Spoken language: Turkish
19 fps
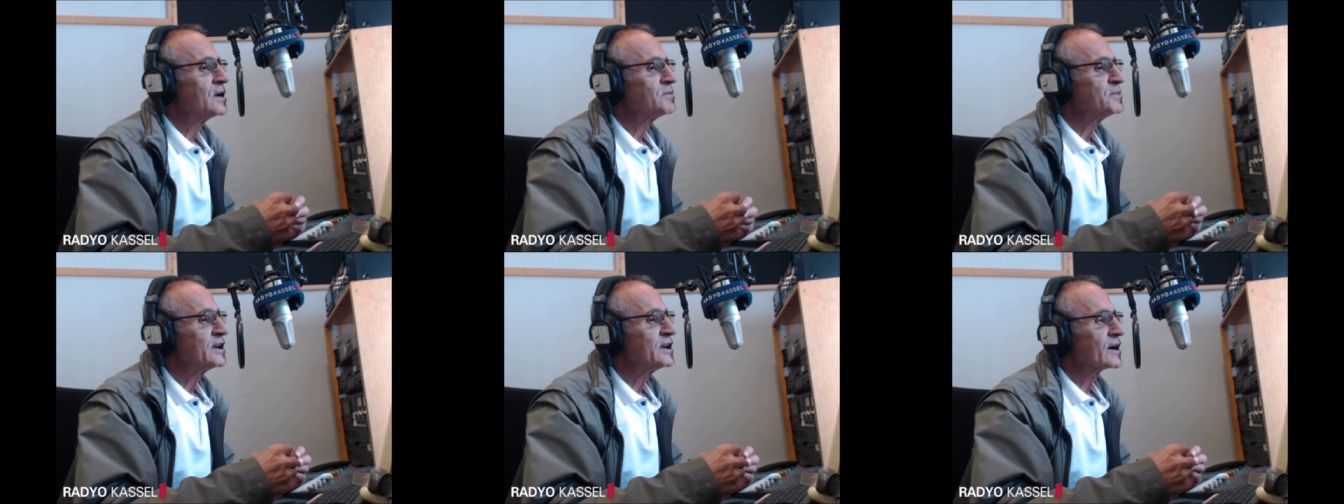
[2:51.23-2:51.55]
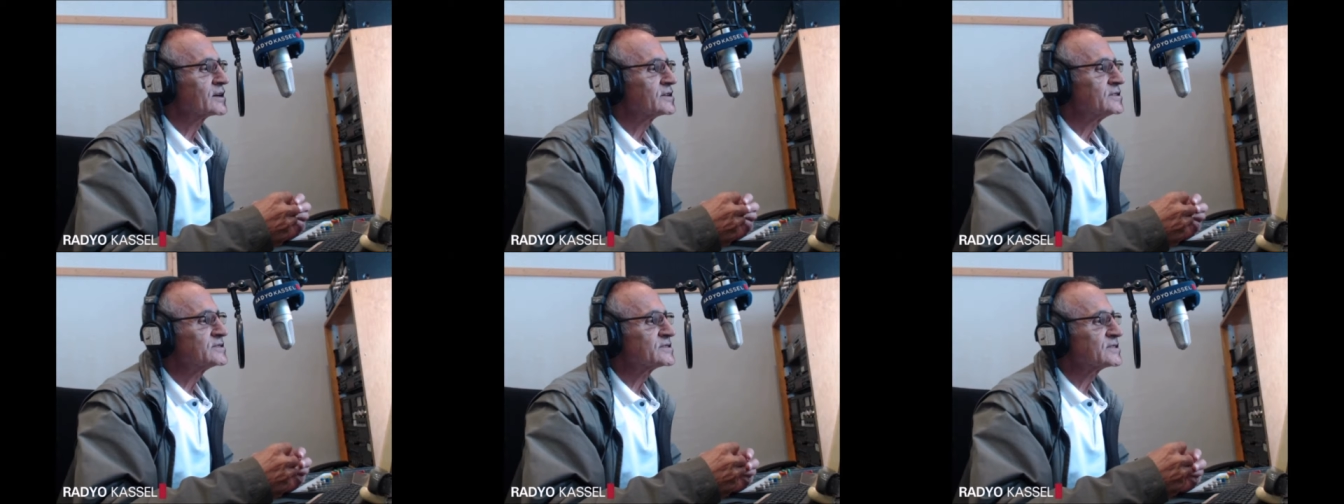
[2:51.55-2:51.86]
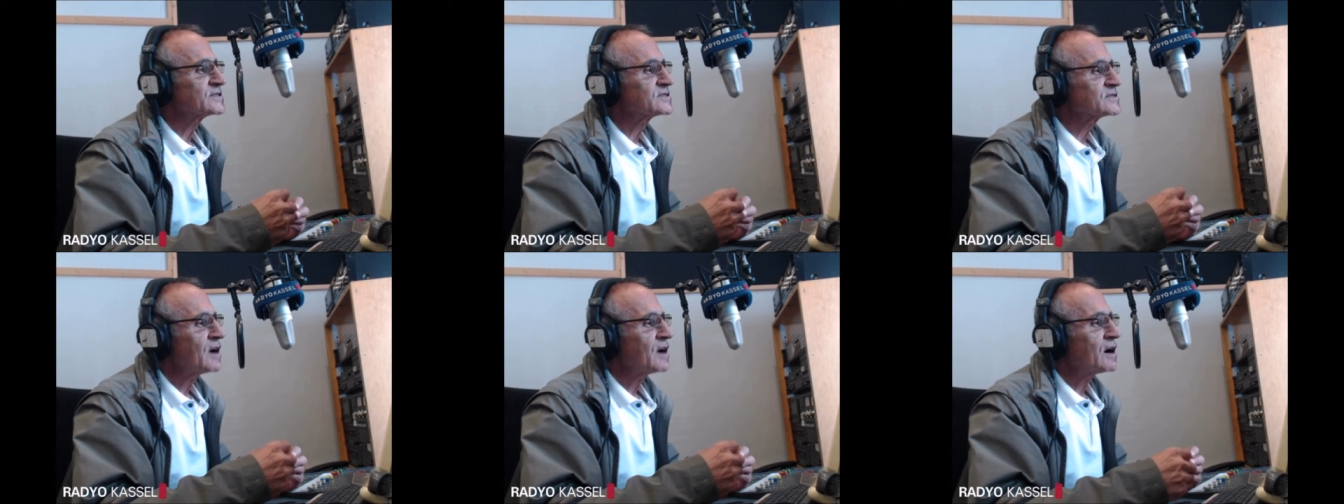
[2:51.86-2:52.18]
bilakis
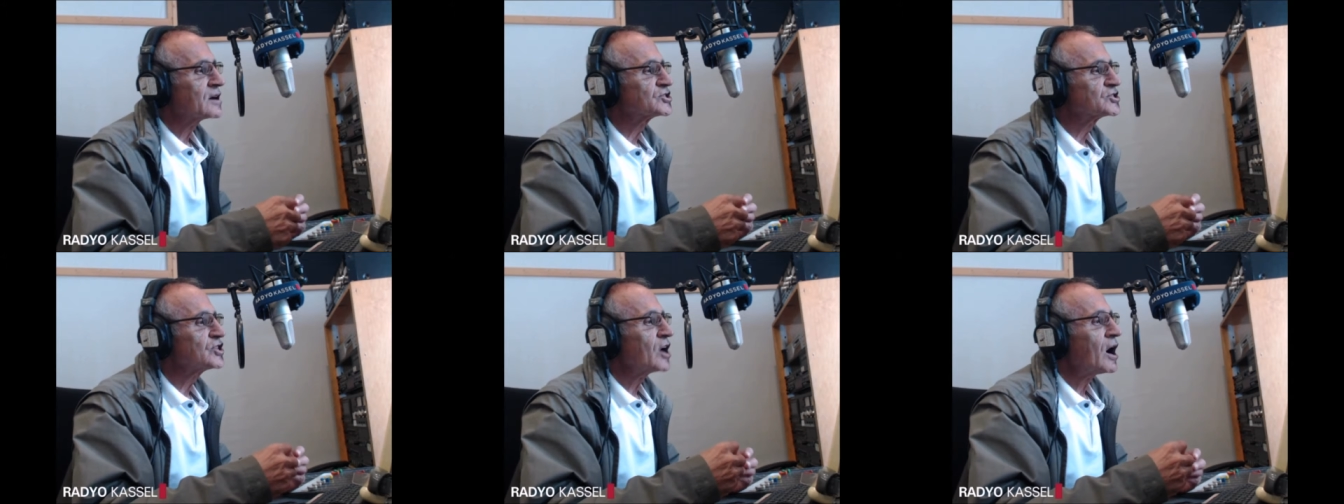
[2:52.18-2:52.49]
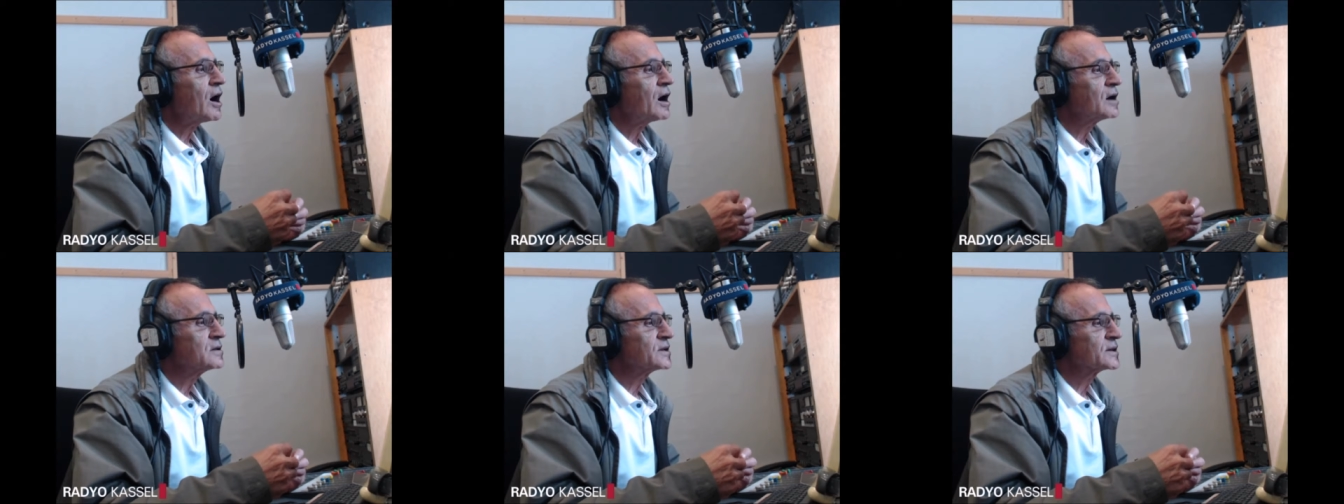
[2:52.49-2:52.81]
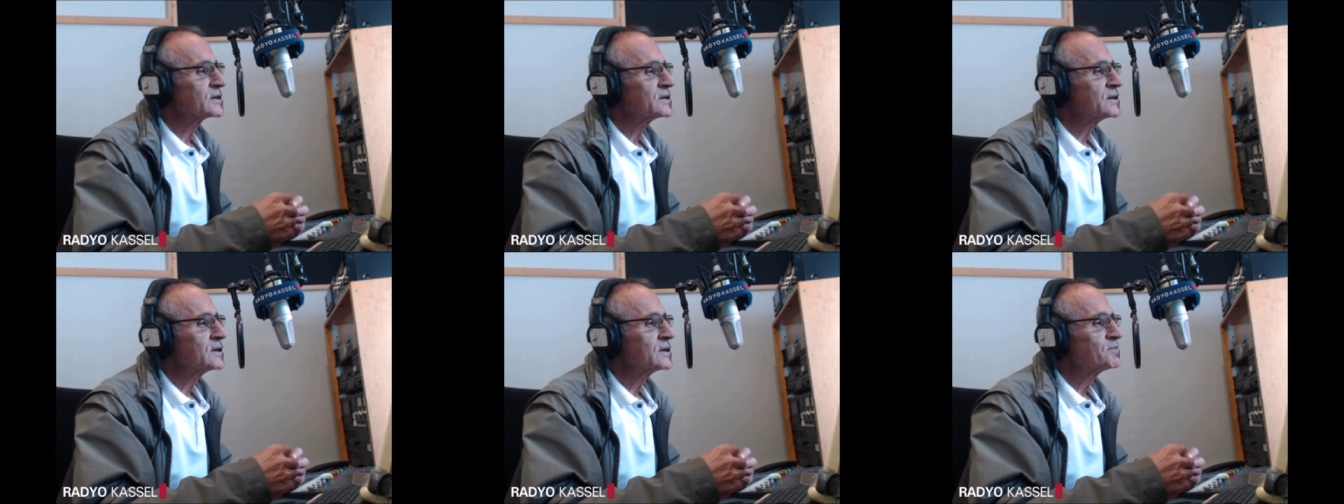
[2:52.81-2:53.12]
sağcı
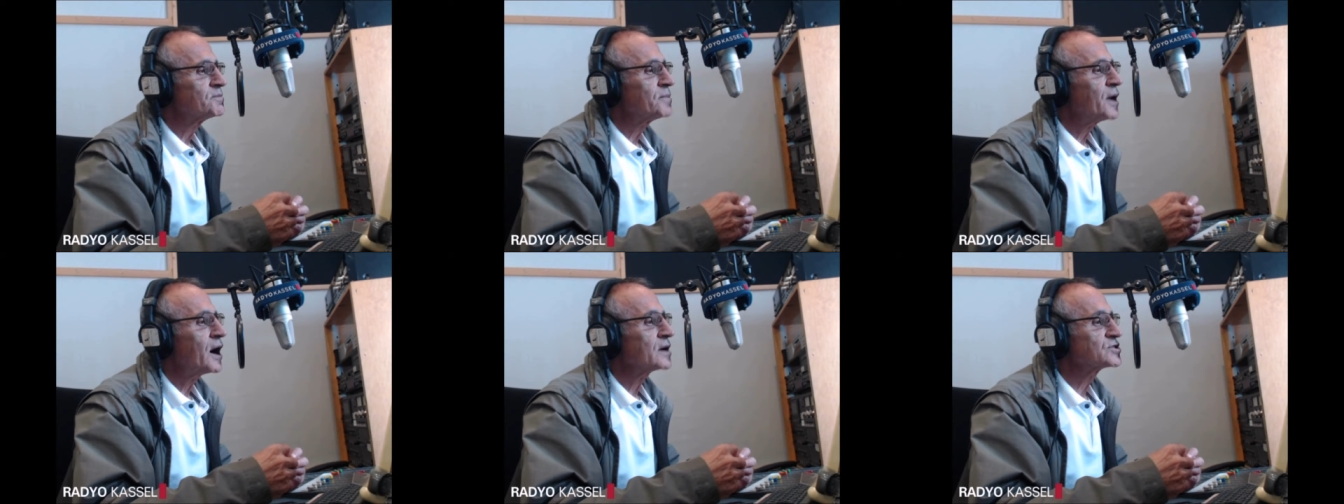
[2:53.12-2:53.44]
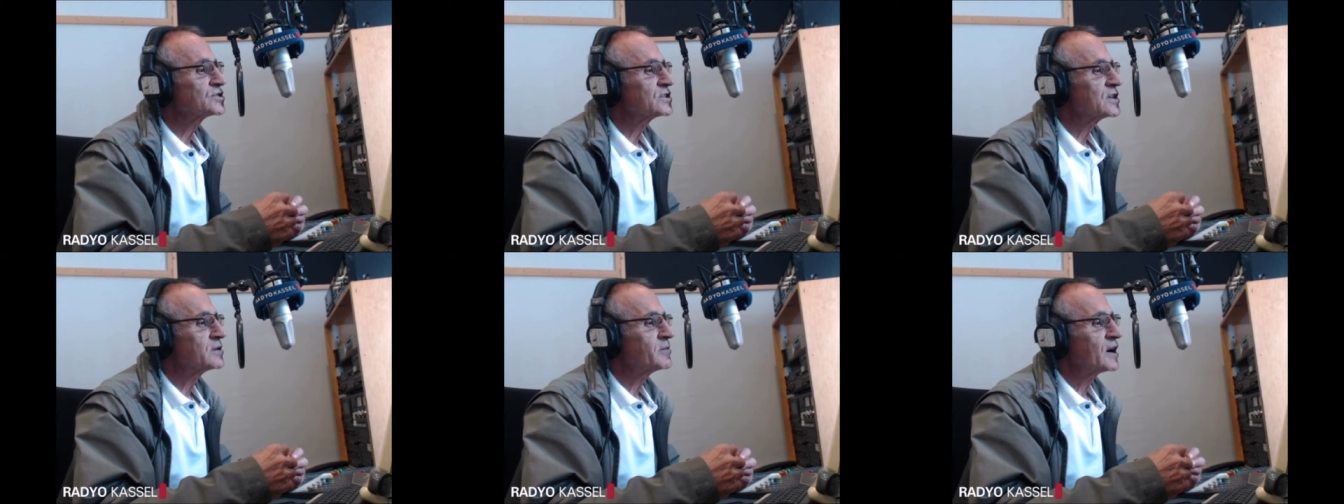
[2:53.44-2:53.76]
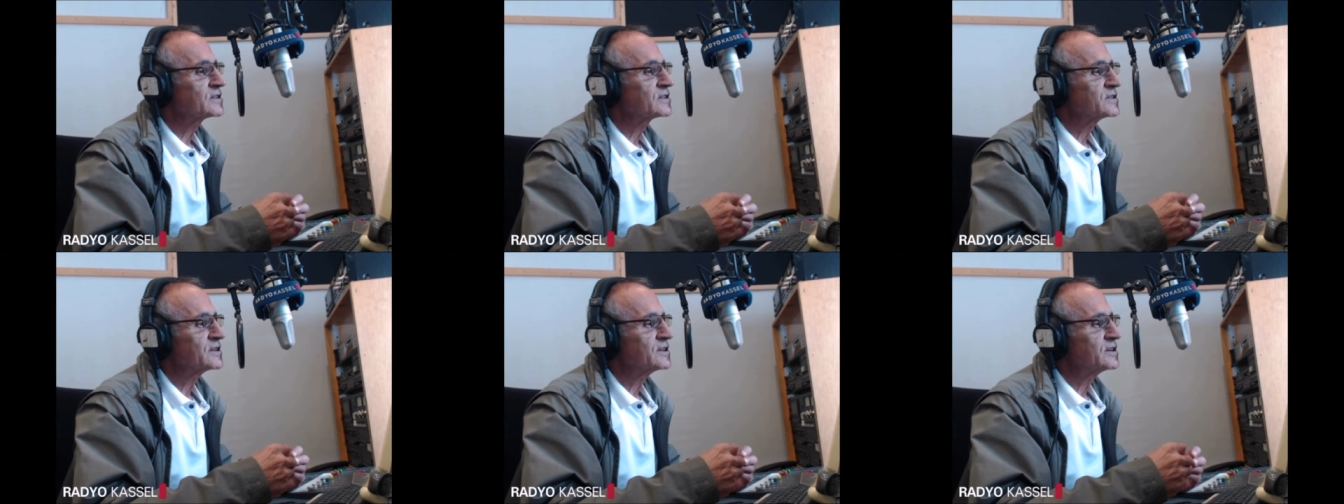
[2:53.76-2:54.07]
ağları
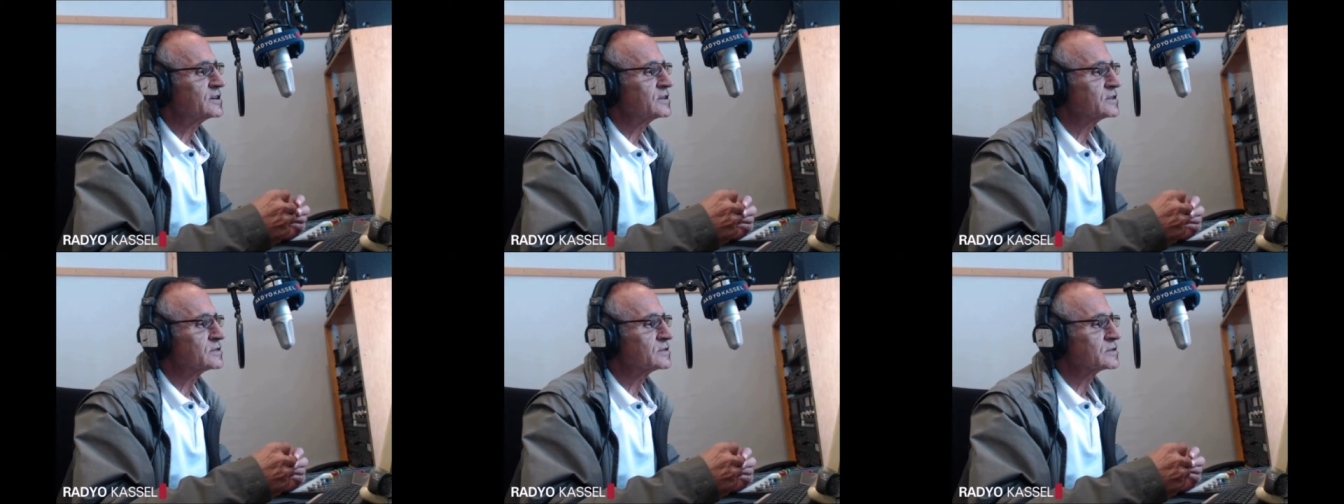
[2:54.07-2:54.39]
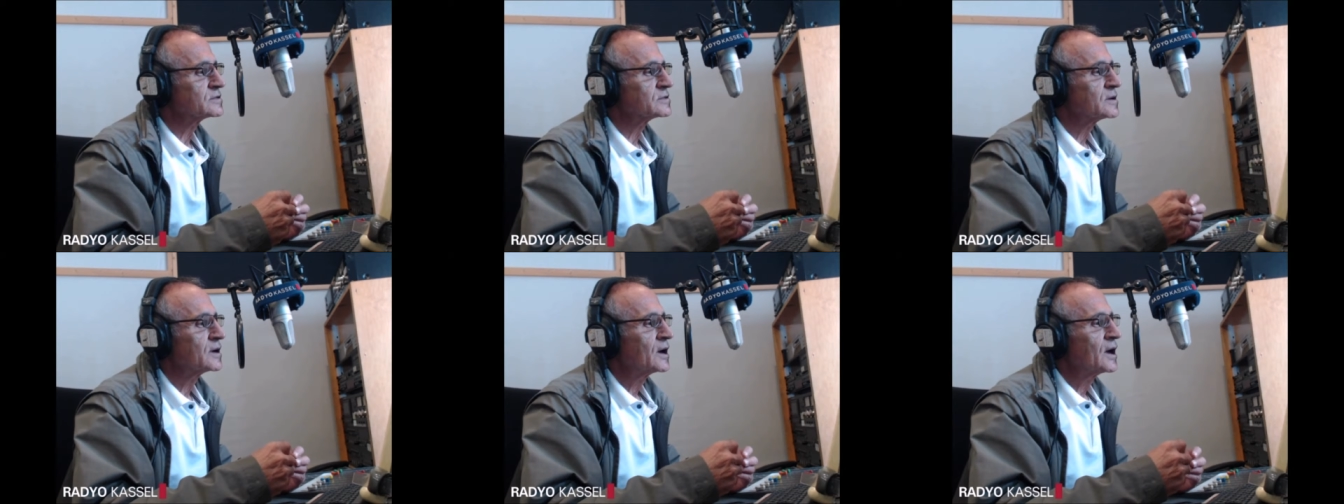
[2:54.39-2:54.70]
parçalamakla ilgili dedi.